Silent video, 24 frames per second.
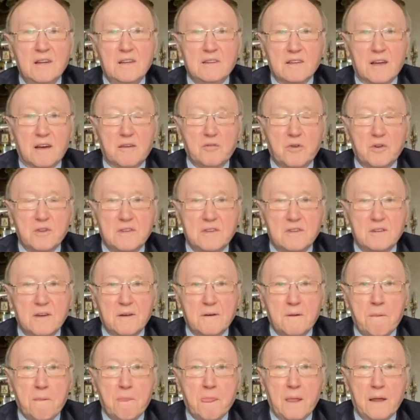Так вот,
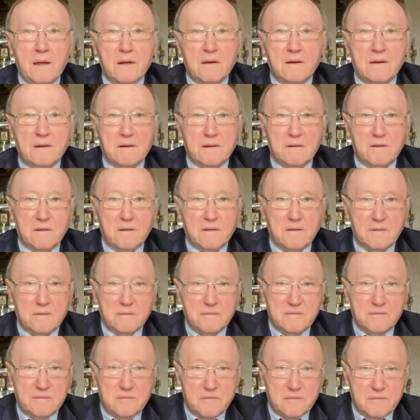э, э,
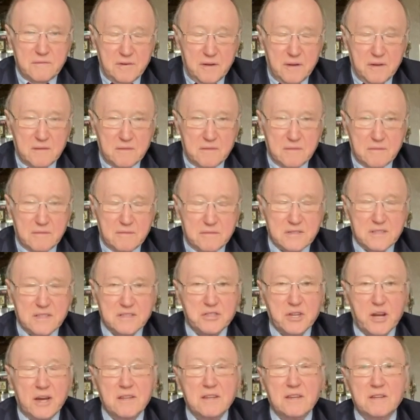э, в
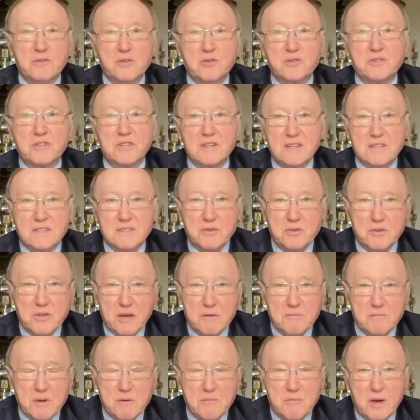США это тоже есть. Но
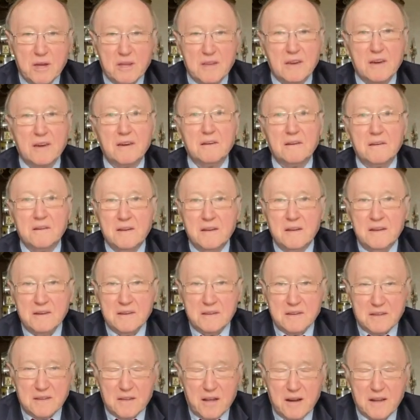тем не менее,
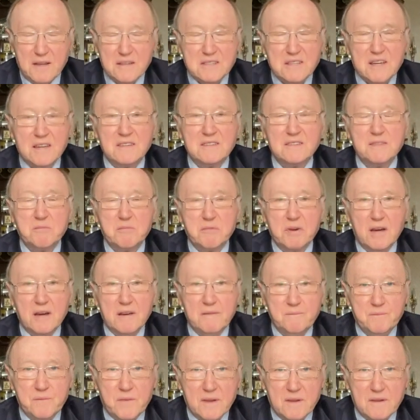итальянская семья –
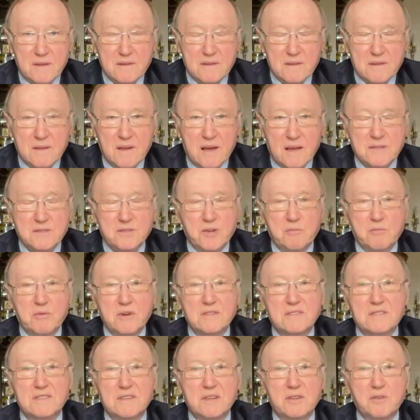особый
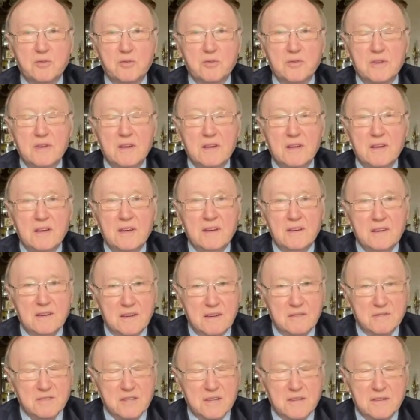институт и
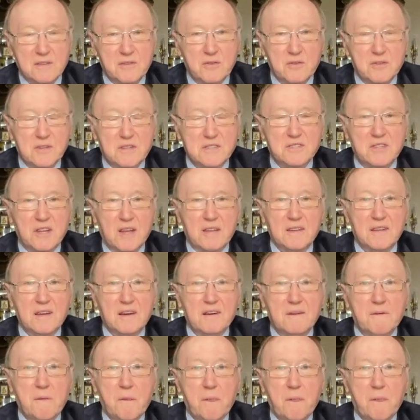в Соединенных Штатах.